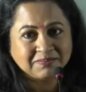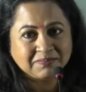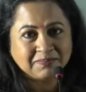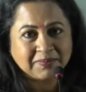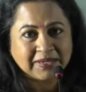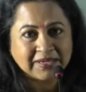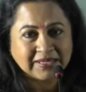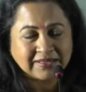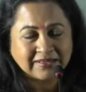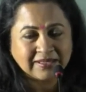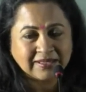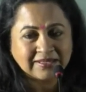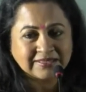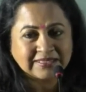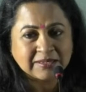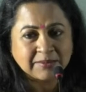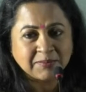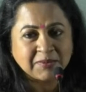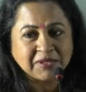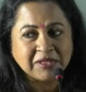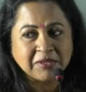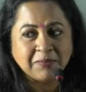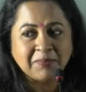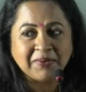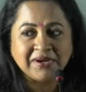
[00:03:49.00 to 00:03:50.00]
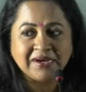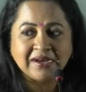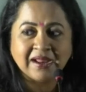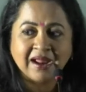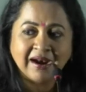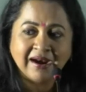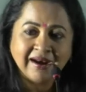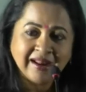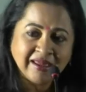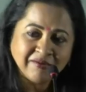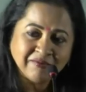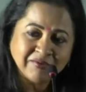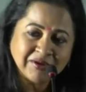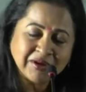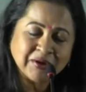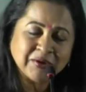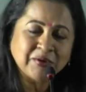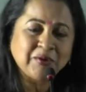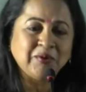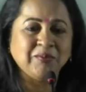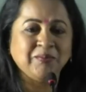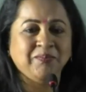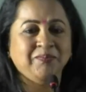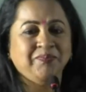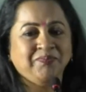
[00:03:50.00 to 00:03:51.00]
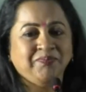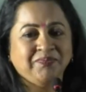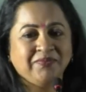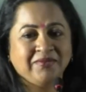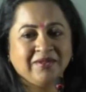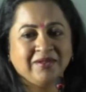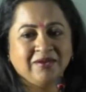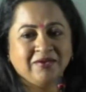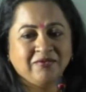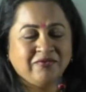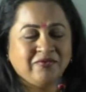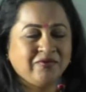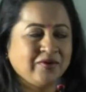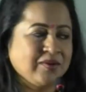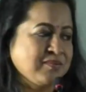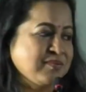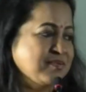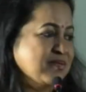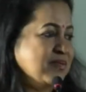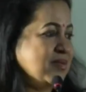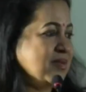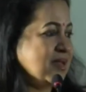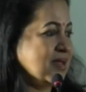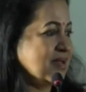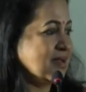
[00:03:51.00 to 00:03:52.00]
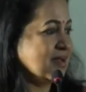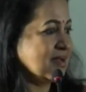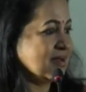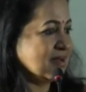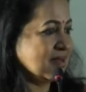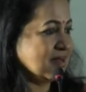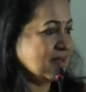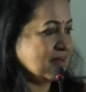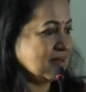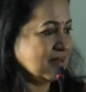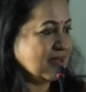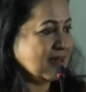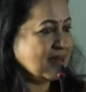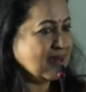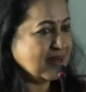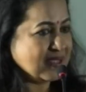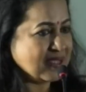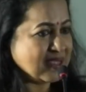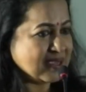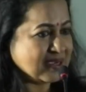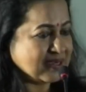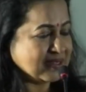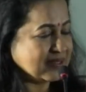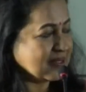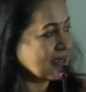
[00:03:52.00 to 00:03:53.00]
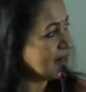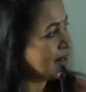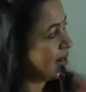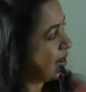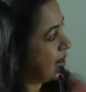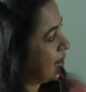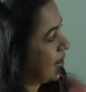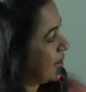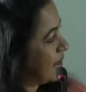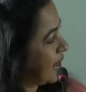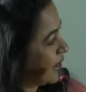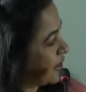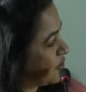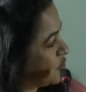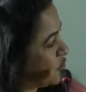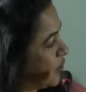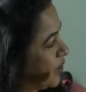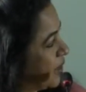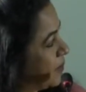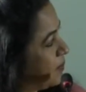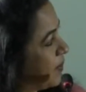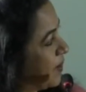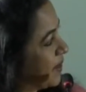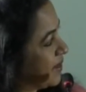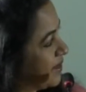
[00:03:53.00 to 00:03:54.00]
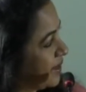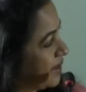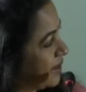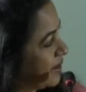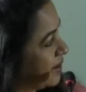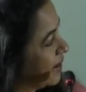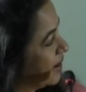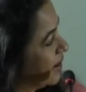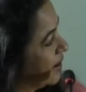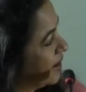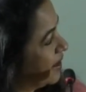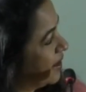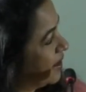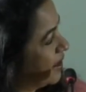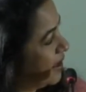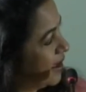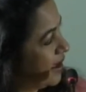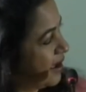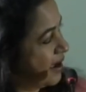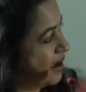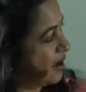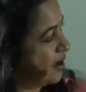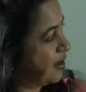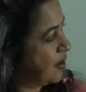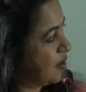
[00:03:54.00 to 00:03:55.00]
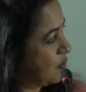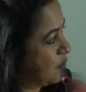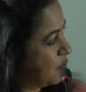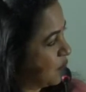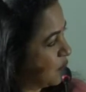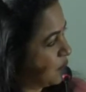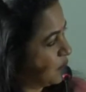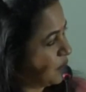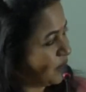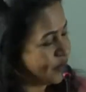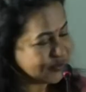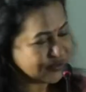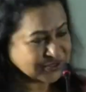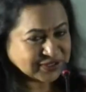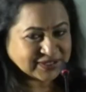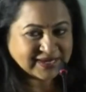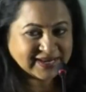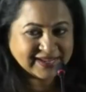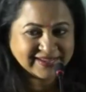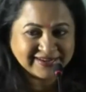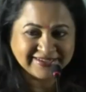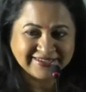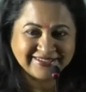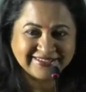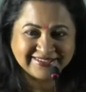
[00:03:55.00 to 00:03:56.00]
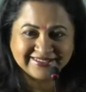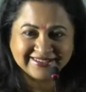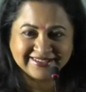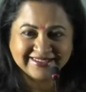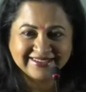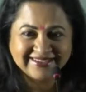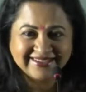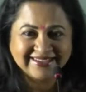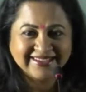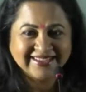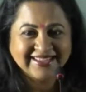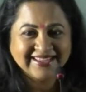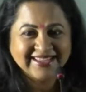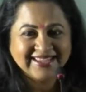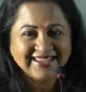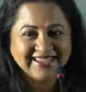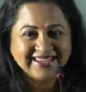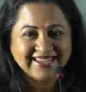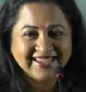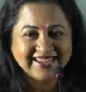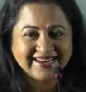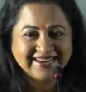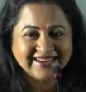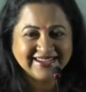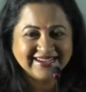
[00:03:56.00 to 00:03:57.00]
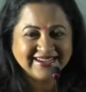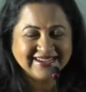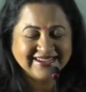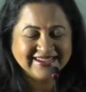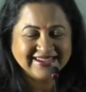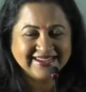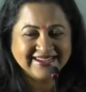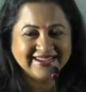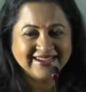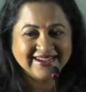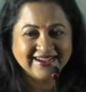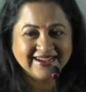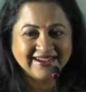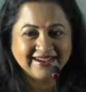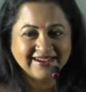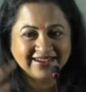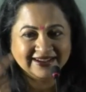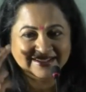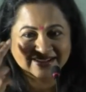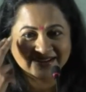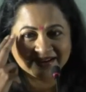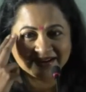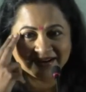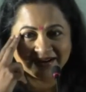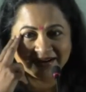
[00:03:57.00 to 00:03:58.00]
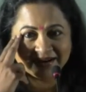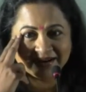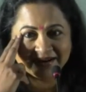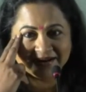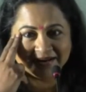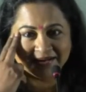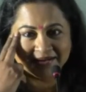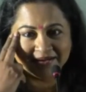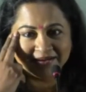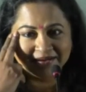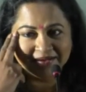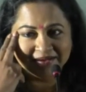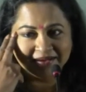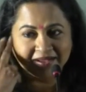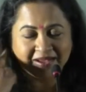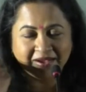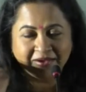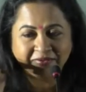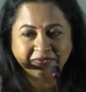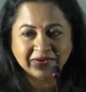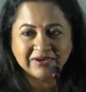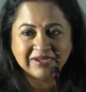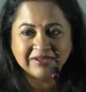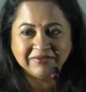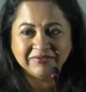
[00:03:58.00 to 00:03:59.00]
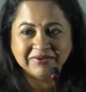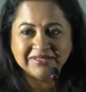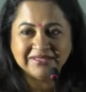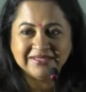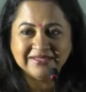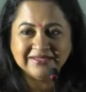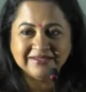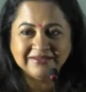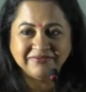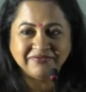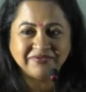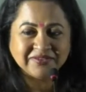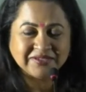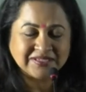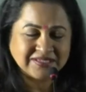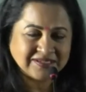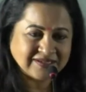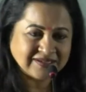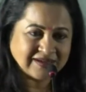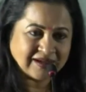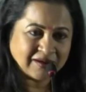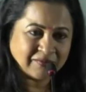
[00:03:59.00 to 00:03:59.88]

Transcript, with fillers: படத்தில் சம்மந்தப்பட்ட அனைவருக்கும் ஃப்ரம் uh, இன்றைக்கி கதாநாயகன் ஆக்சுவலாக பார்த்தீங்கன்னா ஆரவும் மியூசிக் டைரக்டர் தான் ஏன்னா uh, அவங்க வந்து ஃபஸ்ட்டு